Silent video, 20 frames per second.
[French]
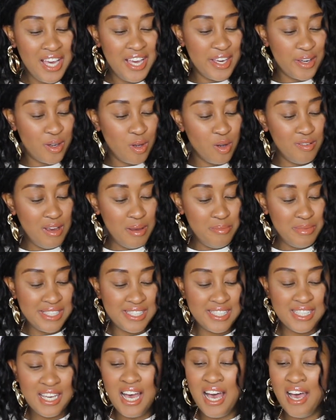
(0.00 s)
et qu'on va
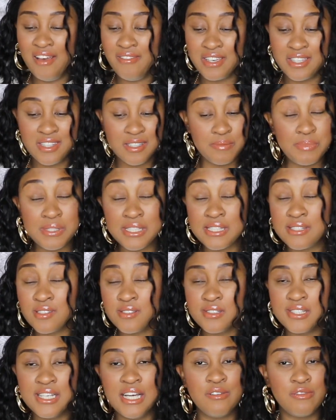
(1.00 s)
mettre ça avec des petites
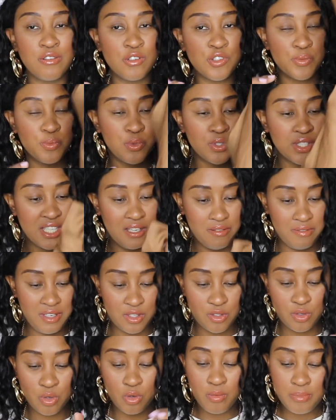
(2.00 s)
sandales franchement ça va
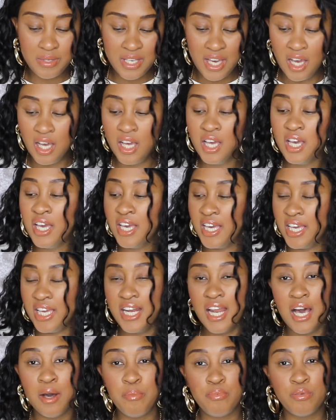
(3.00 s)
être trop bien
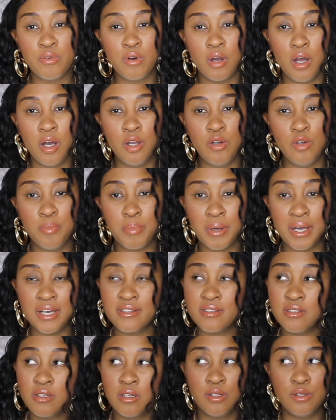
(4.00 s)
et là pour euh, le
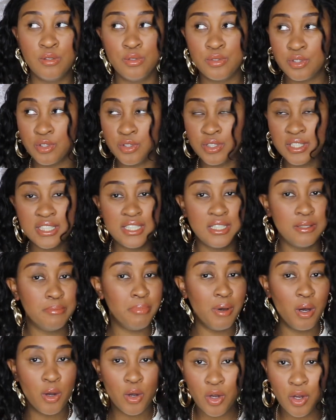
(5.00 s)
printemps le temps qui n'est
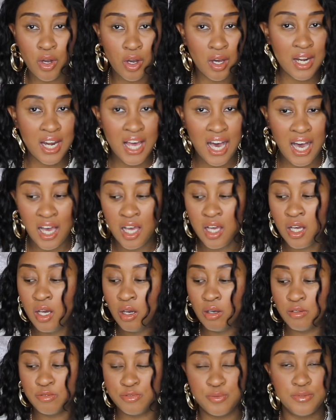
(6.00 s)
pas encore là
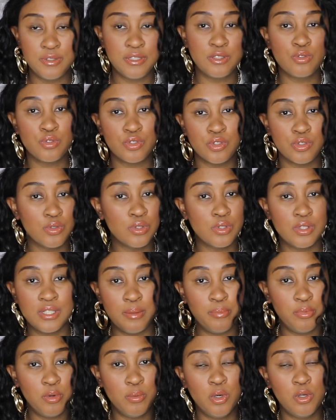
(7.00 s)
vous pouvez tout
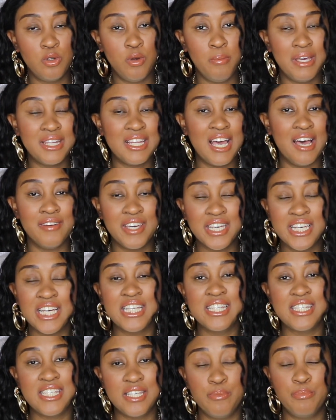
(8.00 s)
simplement le mettre avec
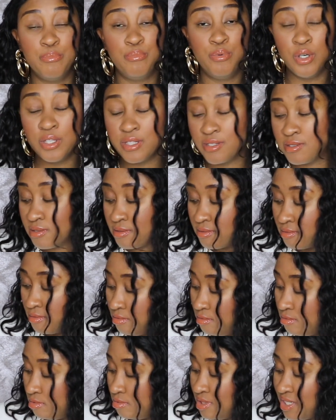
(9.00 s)
des bottes
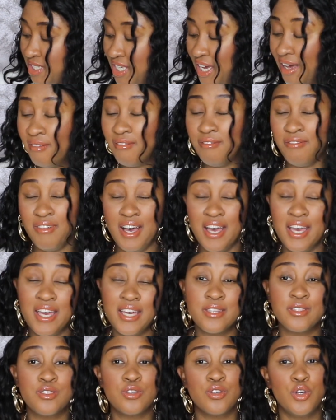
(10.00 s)
ça va
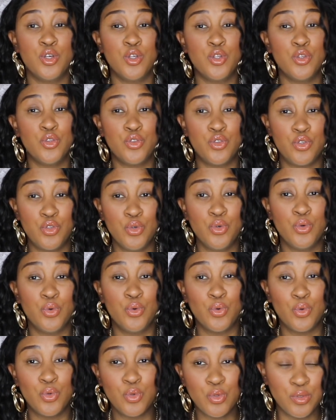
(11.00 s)
être de
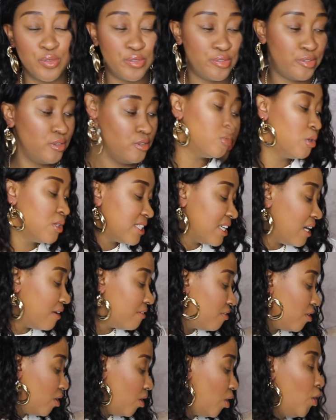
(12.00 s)
ouf. Nous
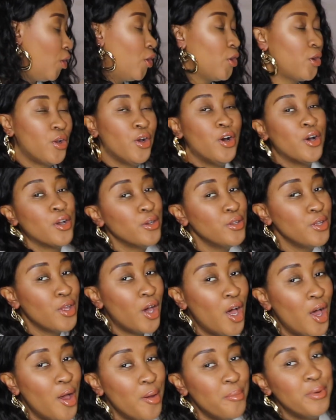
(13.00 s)
avons encore une
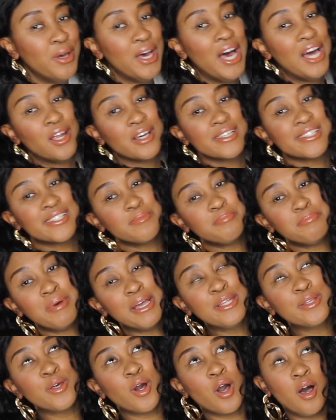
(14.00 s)
robe. Alors c'est
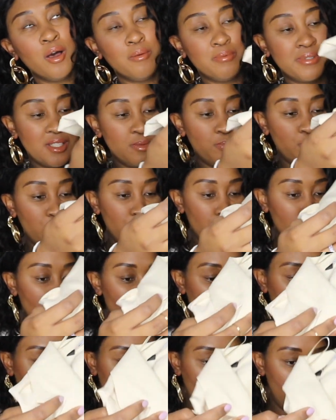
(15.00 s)
pas une robe, c'est plutôt un